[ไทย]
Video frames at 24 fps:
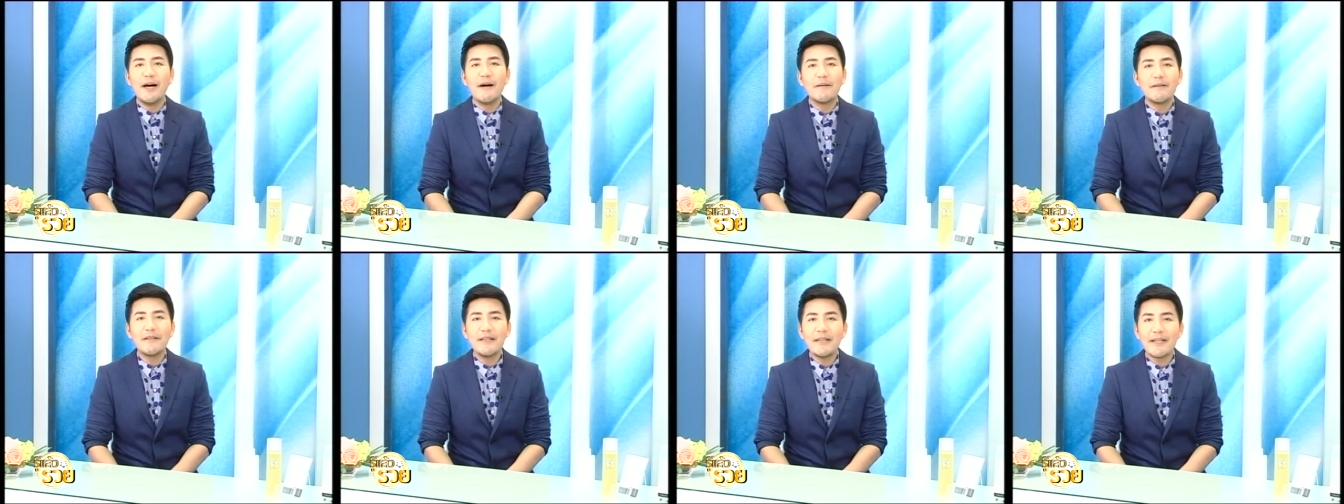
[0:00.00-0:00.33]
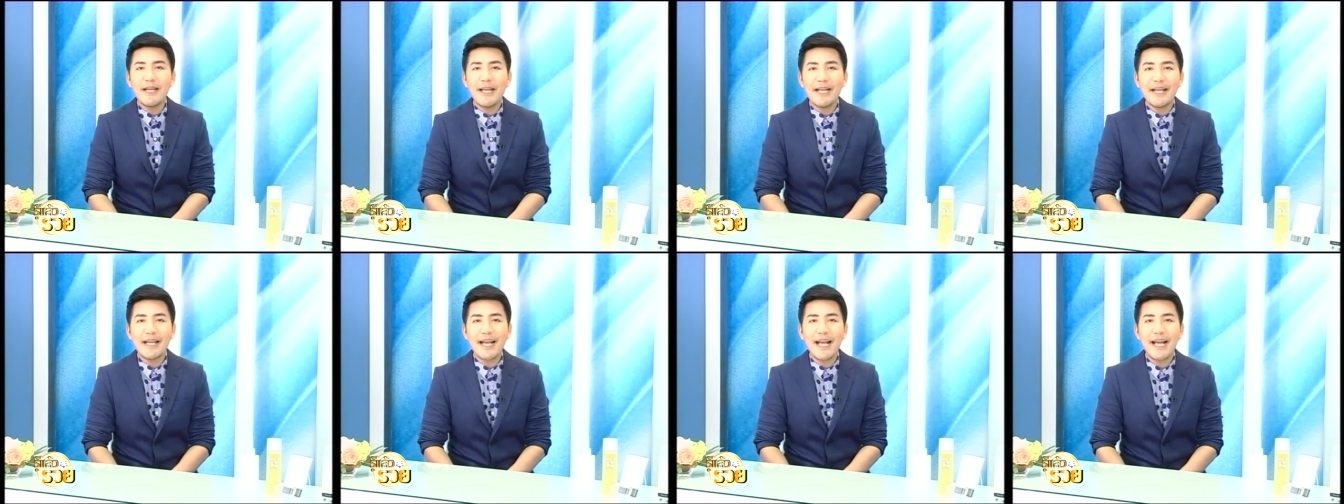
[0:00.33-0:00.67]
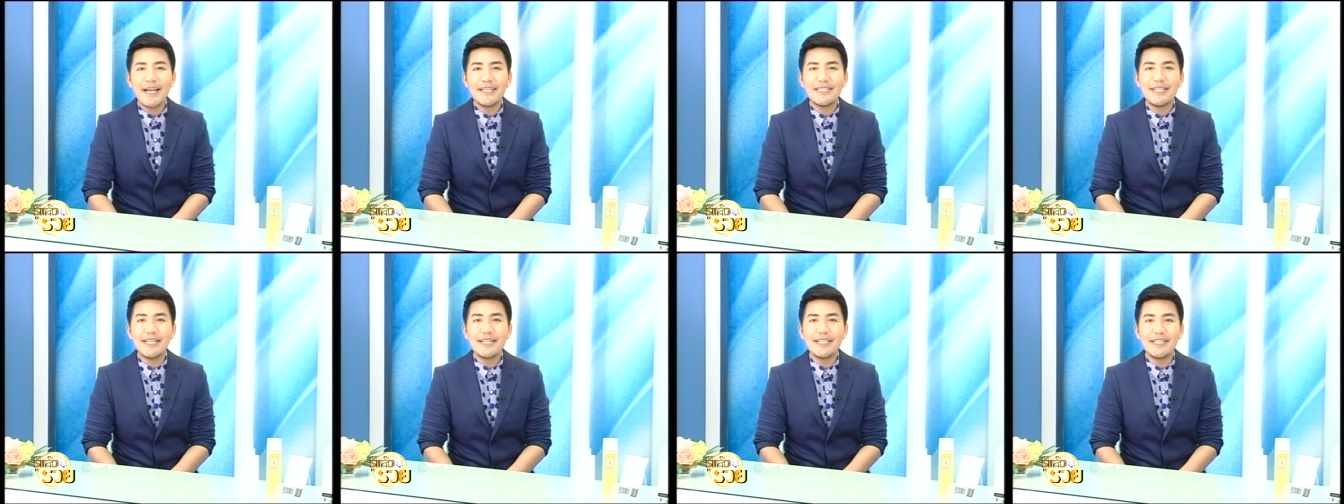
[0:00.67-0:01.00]
เรื่องง่า
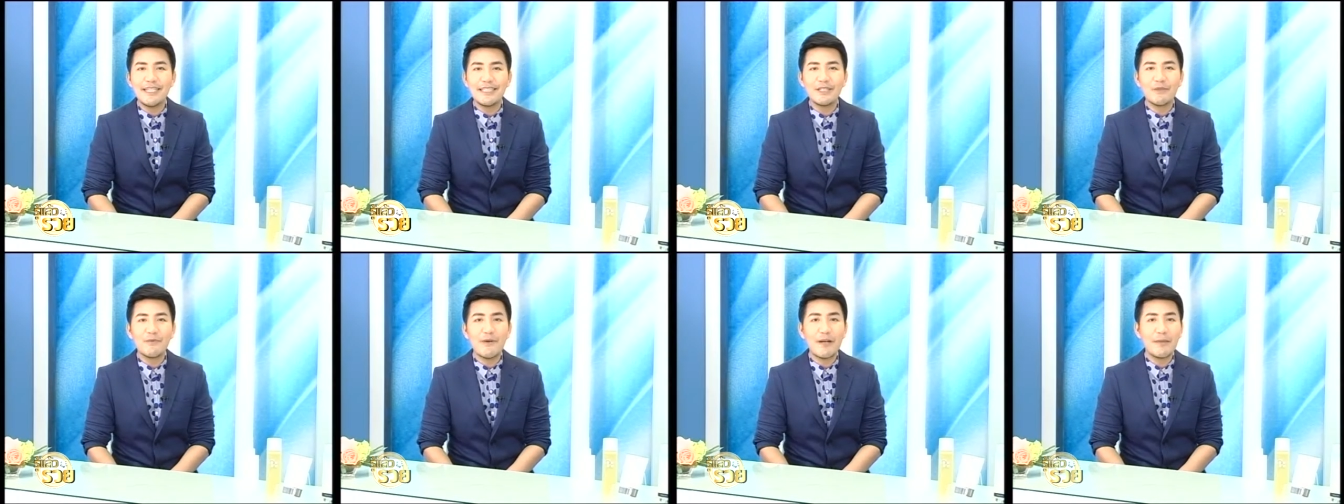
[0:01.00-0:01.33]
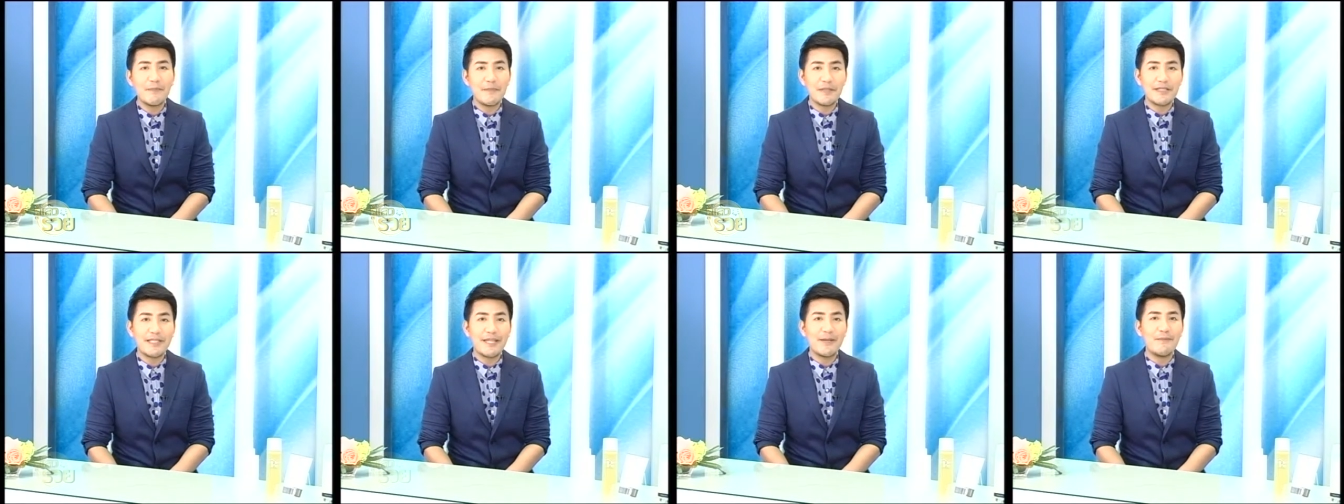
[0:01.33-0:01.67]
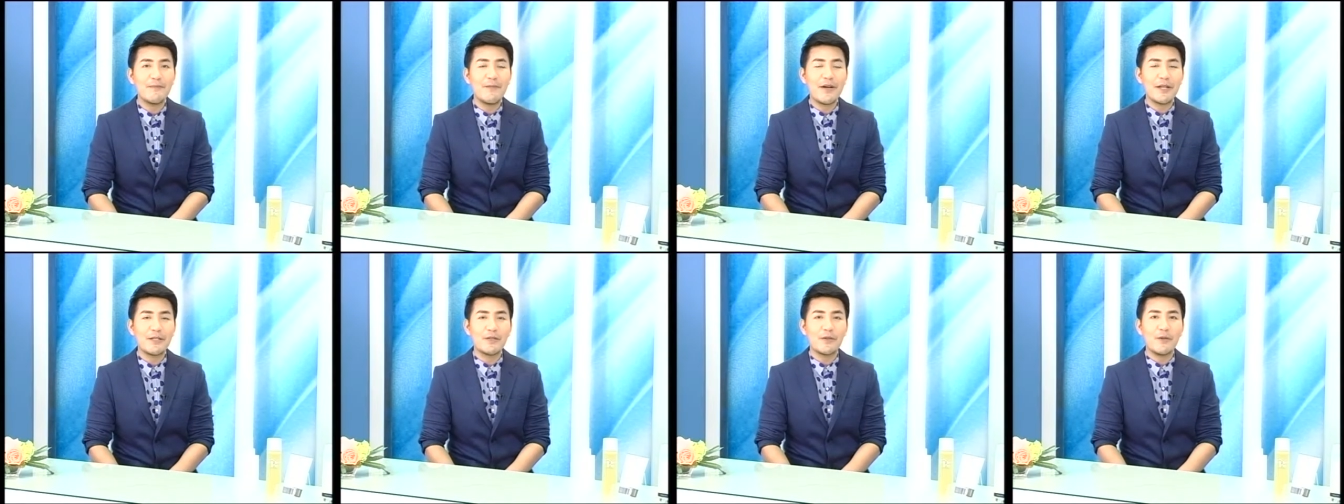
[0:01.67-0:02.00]
ยๆในกิจวัตรประ
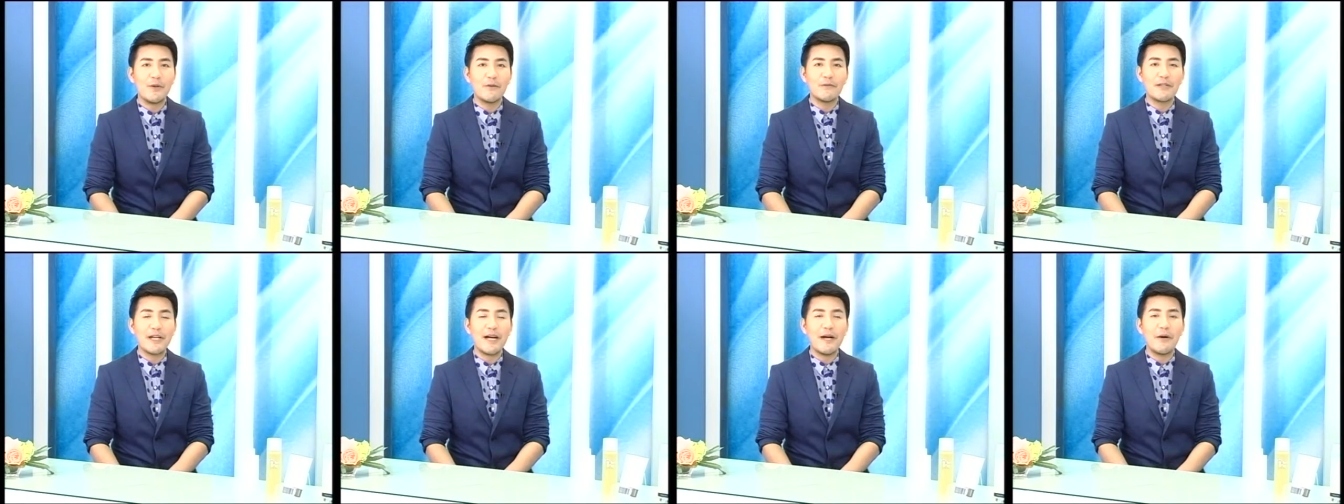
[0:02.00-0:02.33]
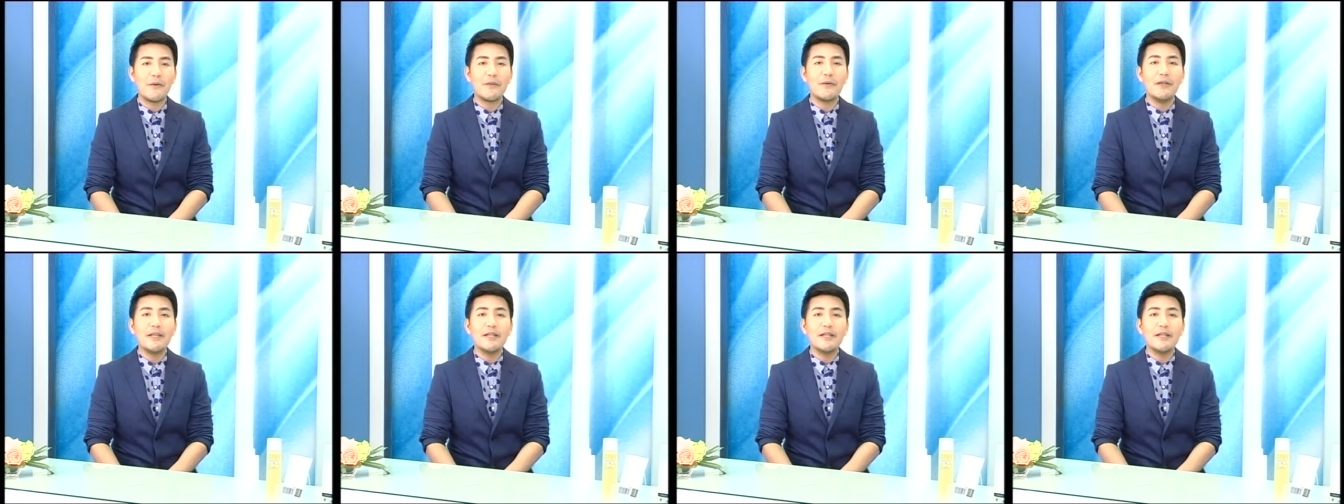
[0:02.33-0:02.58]
จำวันของเรา